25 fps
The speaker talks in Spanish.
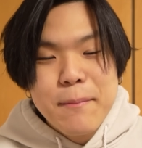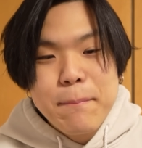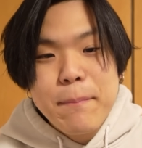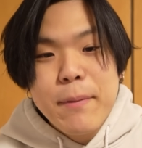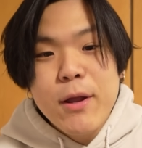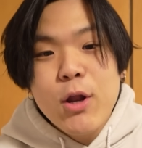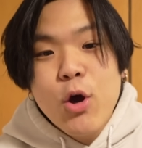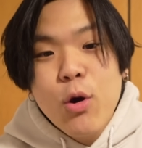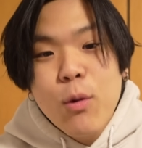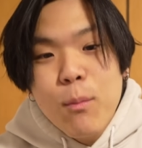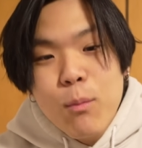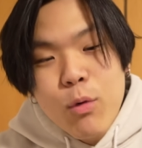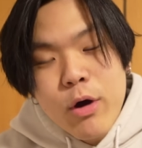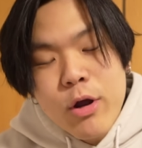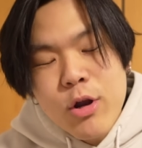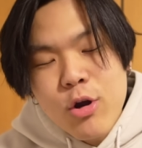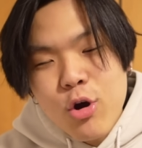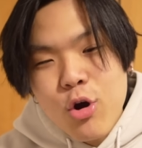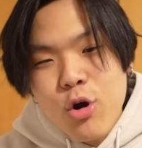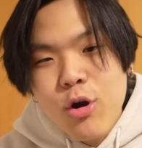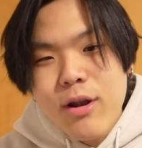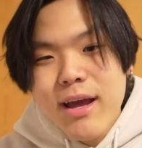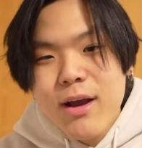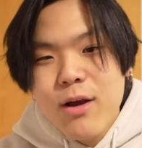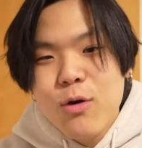Pero bueno,
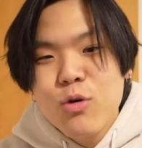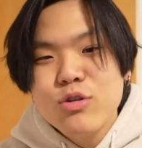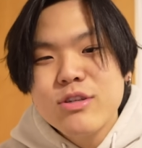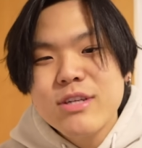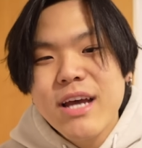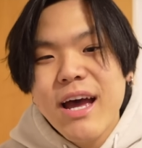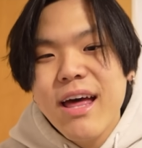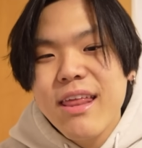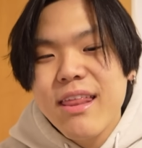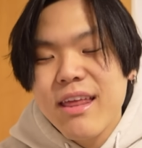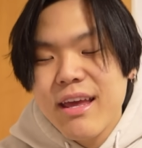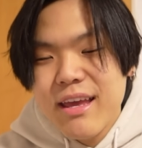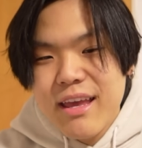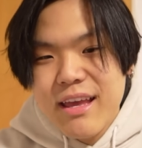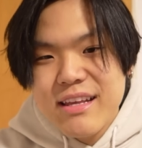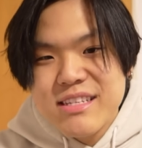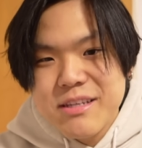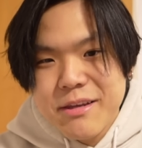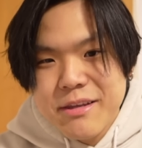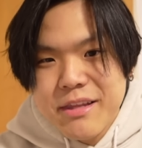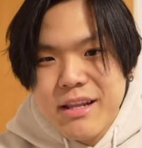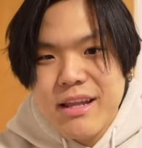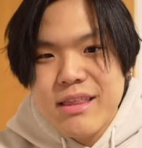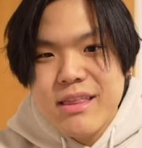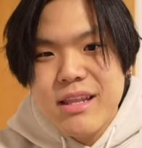con la excusa de que
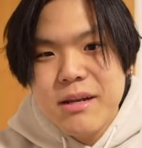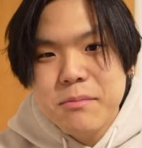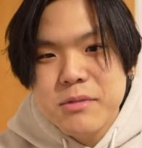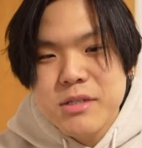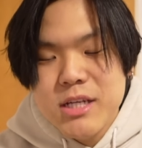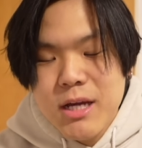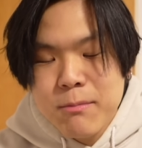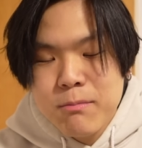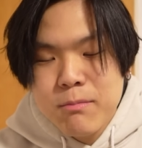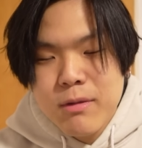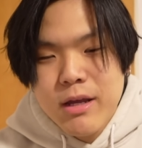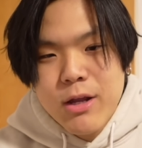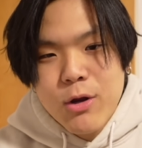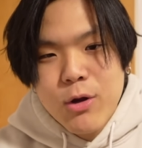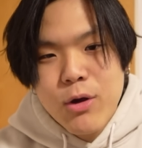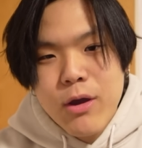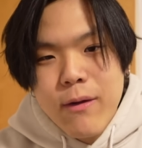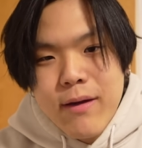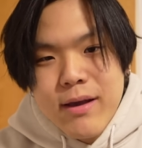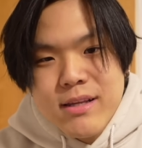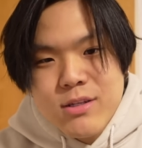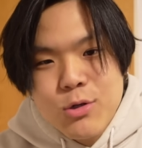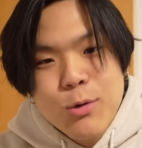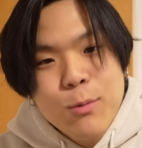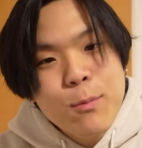si viene el Stream Jam, creo que
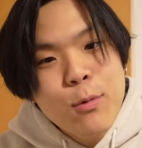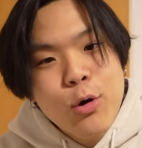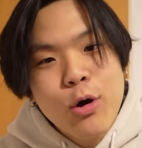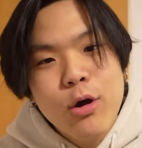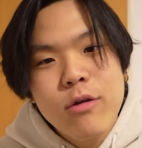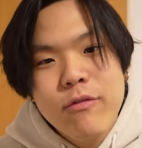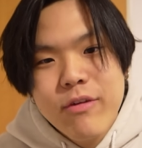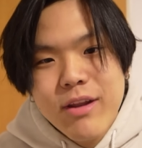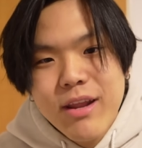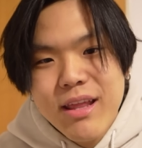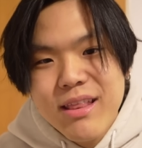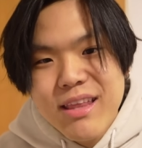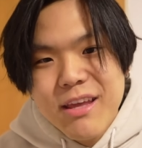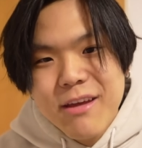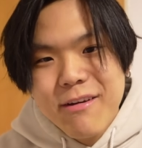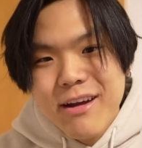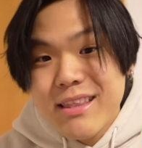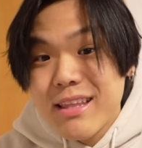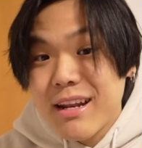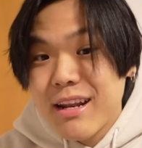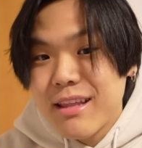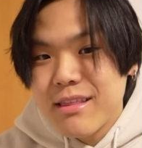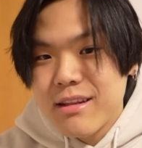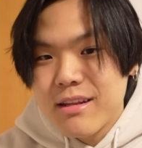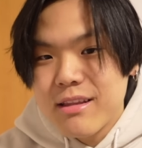va a ser un poco diferente y va a
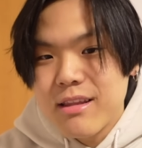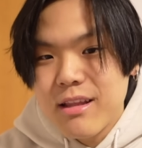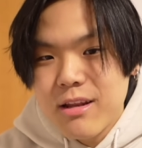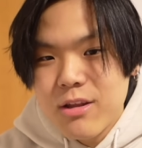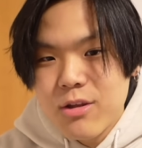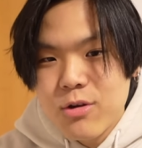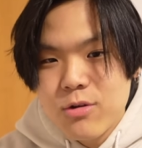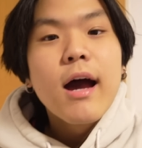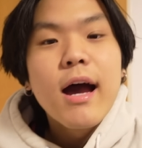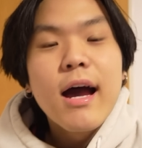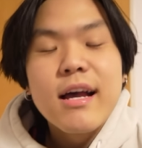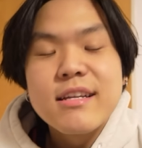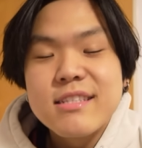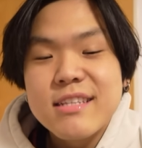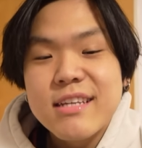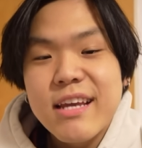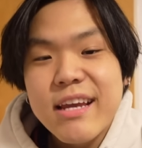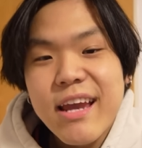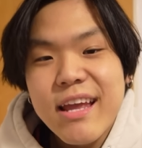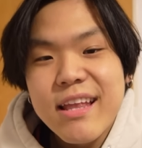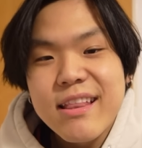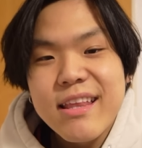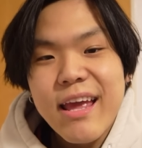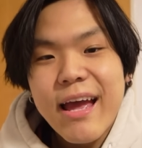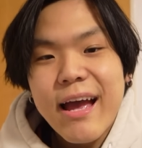estar entretenido. Así que
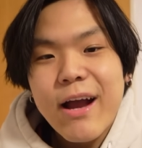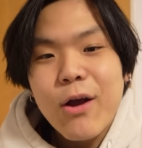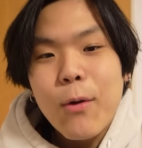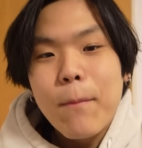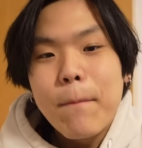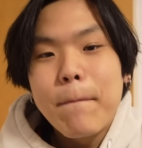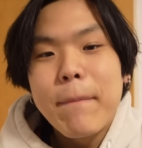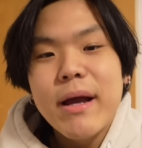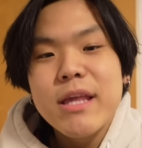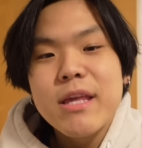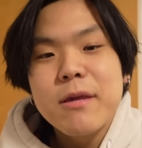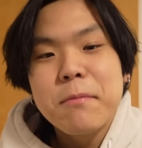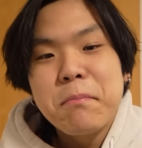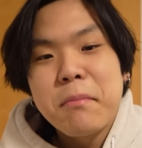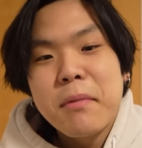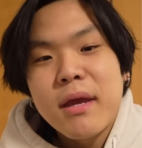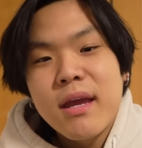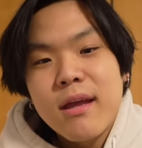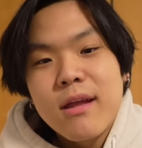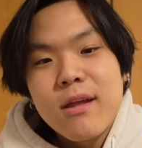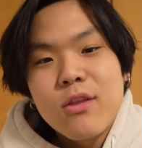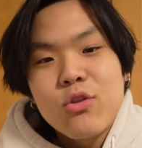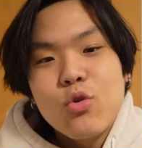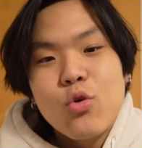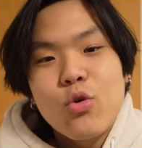gente,
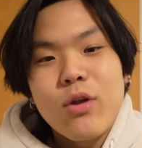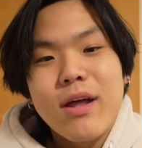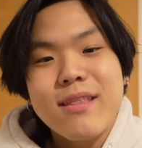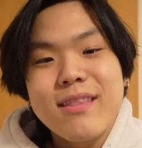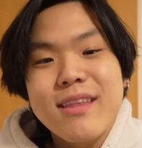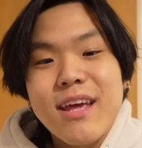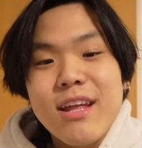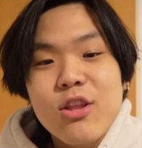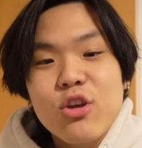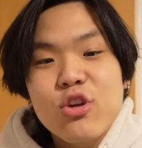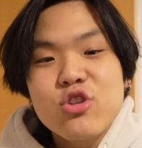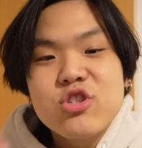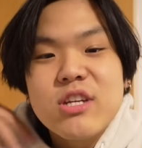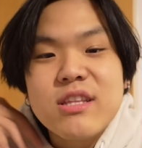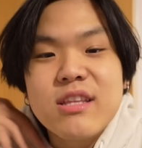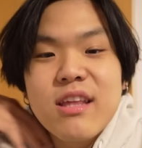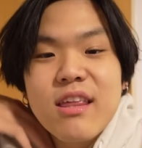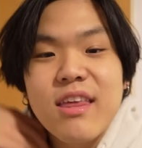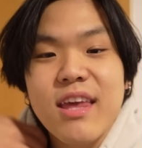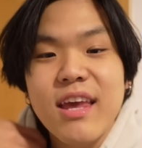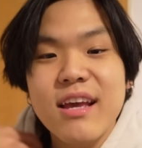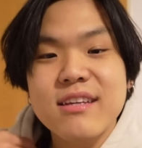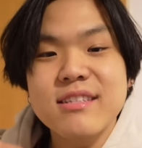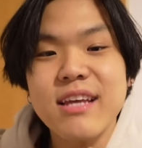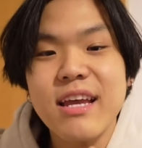acompáñenme durante estos 7
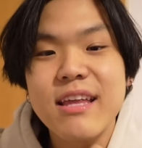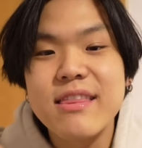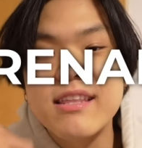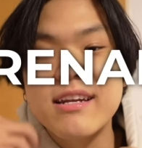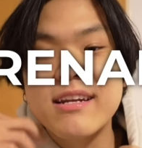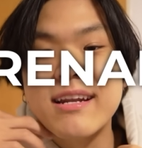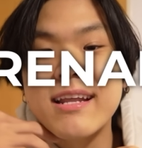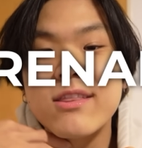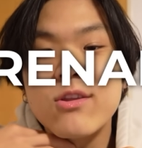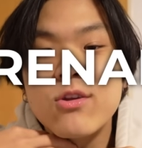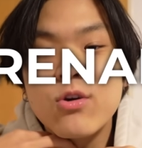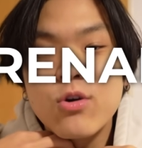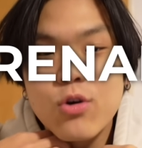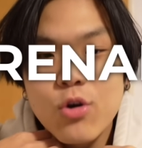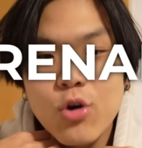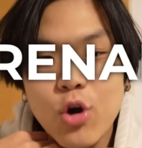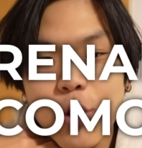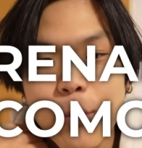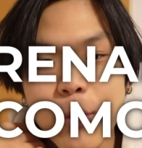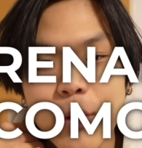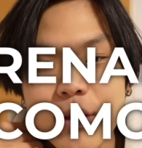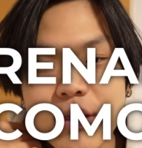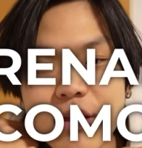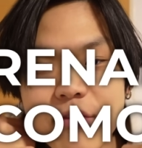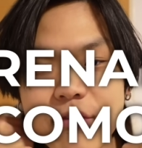días entrenando
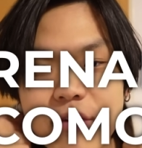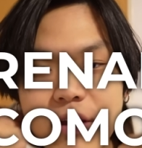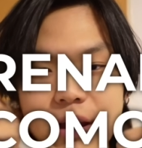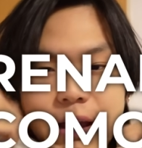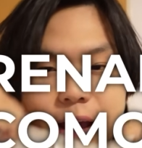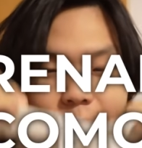como Stephen